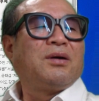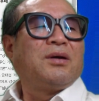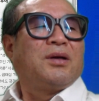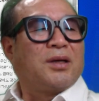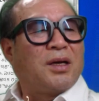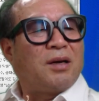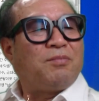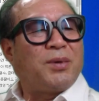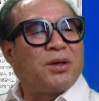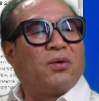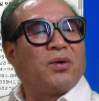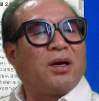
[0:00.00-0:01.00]
이게
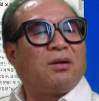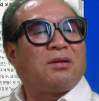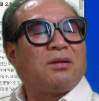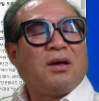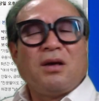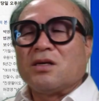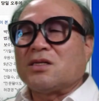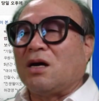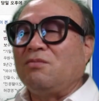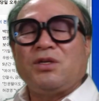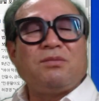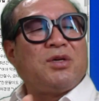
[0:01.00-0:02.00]
비공개로
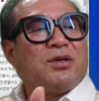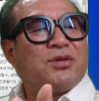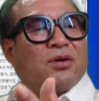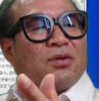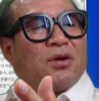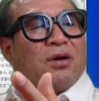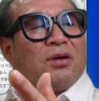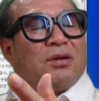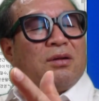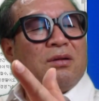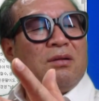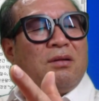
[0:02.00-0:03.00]
30년
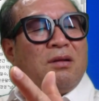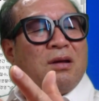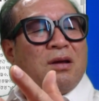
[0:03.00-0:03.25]
정도는